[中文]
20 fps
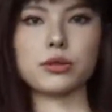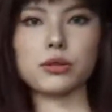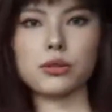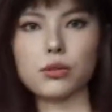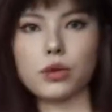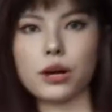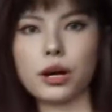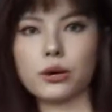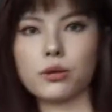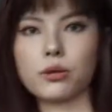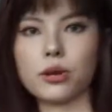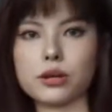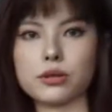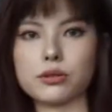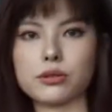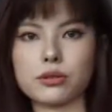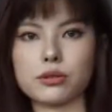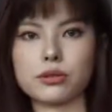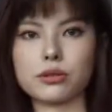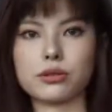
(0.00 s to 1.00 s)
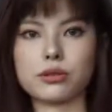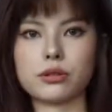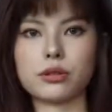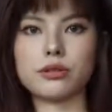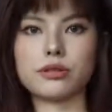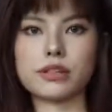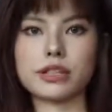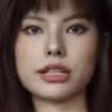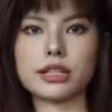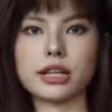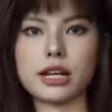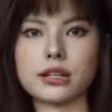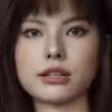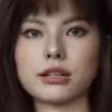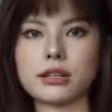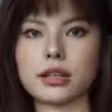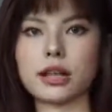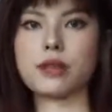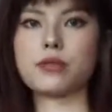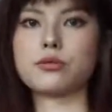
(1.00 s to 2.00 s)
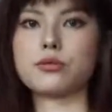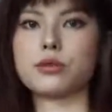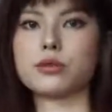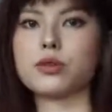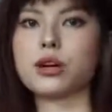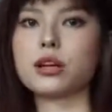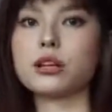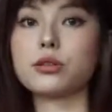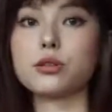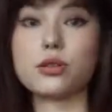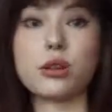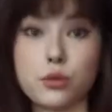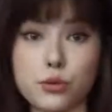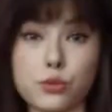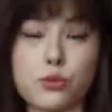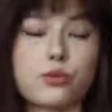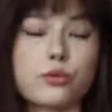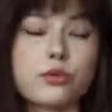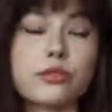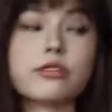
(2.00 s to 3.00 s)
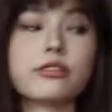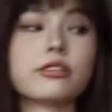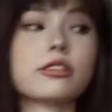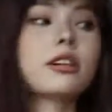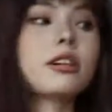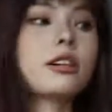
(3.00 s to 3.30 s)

这种宽宽松松 o v e r s i z e 的感觉，穿着就很舒服。